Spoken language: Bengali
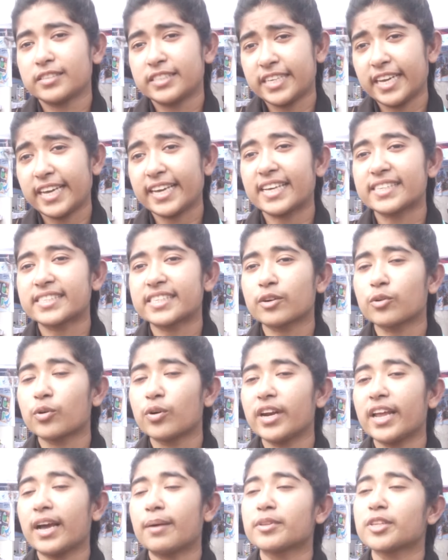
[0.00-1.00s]
সেই কাজটা
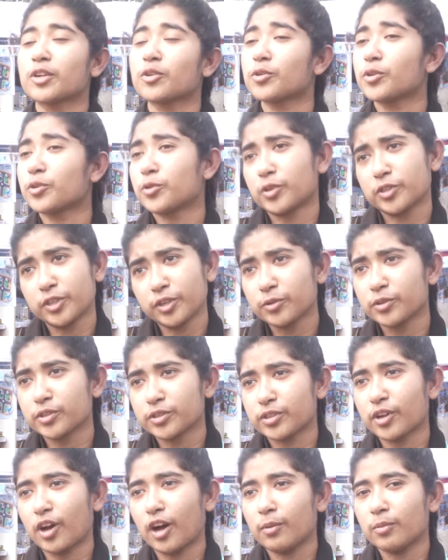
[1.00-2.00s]
করলে আমাদের কোনো
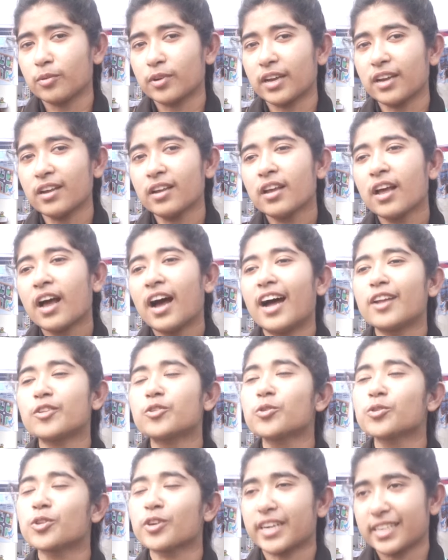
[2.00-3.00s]
ক্ষতিগ্রস্ত হব না আর
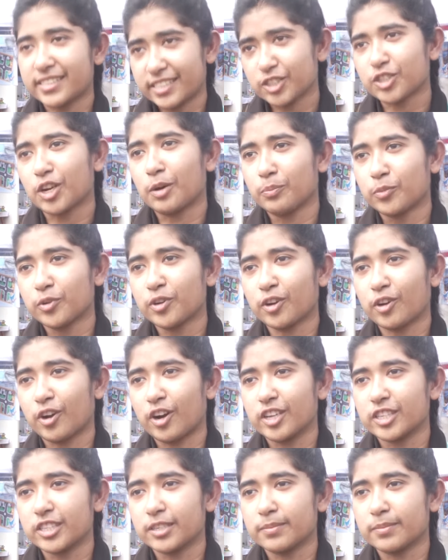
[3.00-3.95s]
দ্রুত কাজটা সম্পূর্ণ করা